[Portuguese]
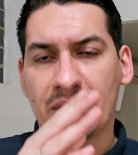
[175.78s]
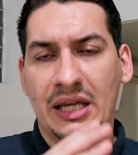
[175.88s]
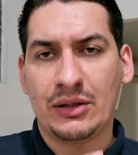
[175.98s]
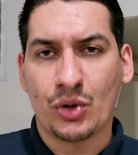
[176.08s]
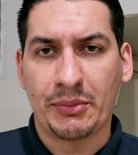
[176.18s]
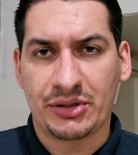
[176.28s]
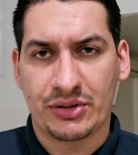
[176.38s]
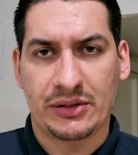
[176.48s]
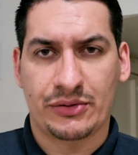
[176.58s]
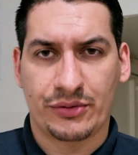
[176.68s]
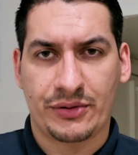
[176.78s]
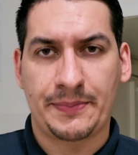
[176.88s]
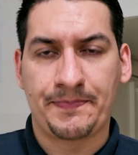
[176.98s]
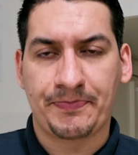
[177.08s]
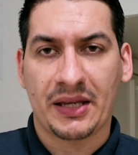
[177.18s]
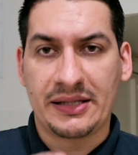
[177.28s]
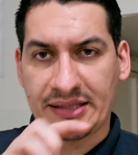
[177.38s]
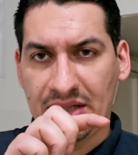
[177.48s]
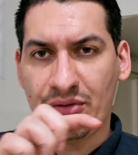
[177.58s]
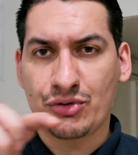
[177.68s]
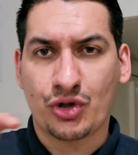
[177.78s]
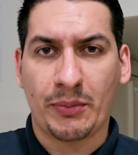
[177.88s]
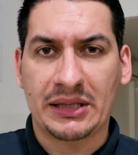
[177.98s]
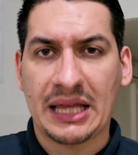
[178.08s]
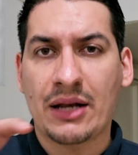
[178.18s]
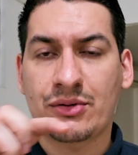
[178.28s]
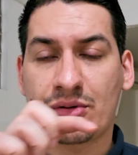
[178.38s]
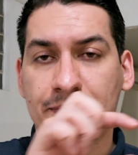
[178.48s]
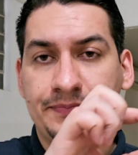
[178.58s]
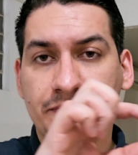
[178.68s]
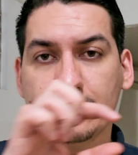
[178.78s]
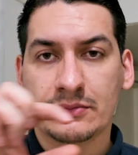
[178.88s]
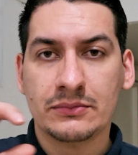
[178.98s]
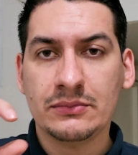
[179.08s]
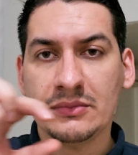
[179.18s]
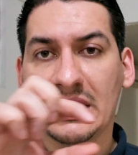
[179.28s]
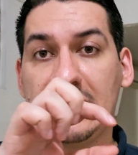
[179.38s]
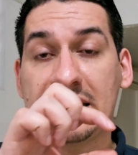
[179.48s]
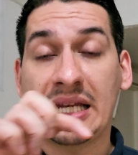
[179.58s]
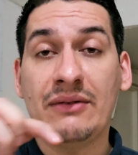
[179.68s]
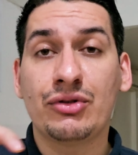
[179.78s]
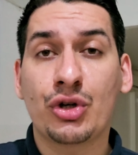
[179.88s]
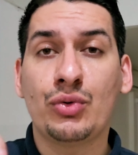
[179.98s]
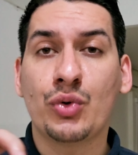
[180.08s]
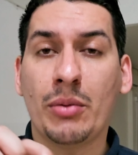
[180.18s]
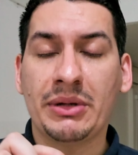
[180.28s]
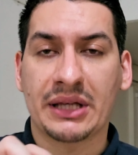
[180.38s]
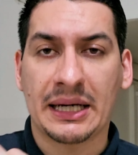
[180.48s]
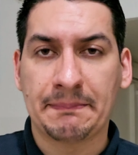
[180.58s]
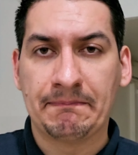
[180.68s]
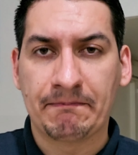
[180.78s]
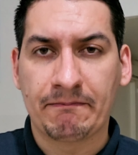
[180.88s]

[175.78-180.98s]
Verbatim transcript: em nome de Jesus. Escreva nos comentários. Escreva o teu nome, tá?